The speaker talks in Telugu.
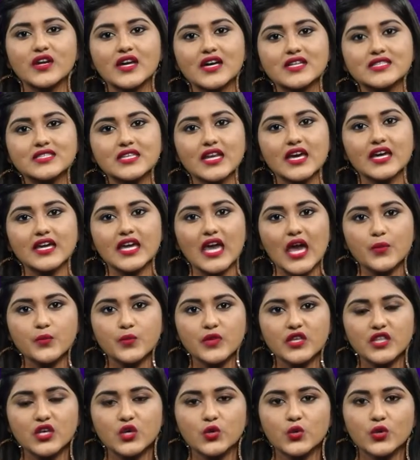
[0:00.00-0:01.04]
ఉండాల్సిన గ్యాప్
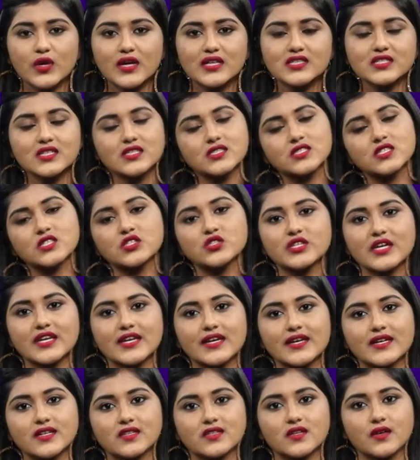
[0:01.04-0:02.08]
మీద కూడా చర్చలు
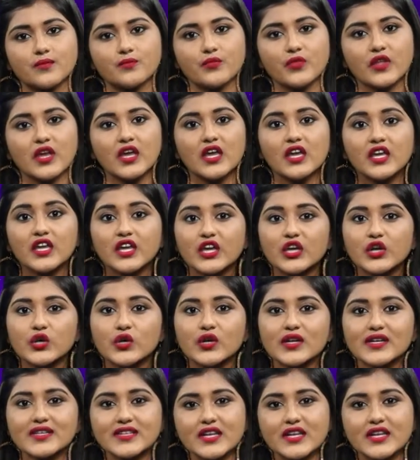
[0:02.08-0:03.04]
జరిగాయట హీరోల